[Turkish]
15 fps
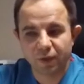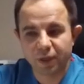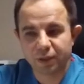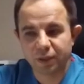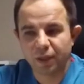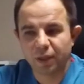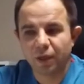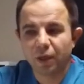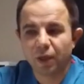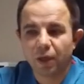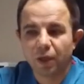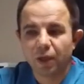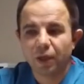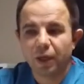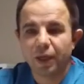varsa
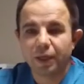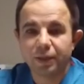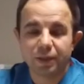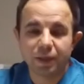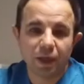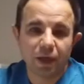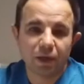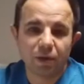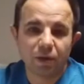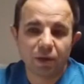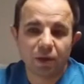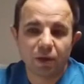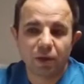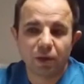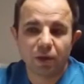Eskiden e,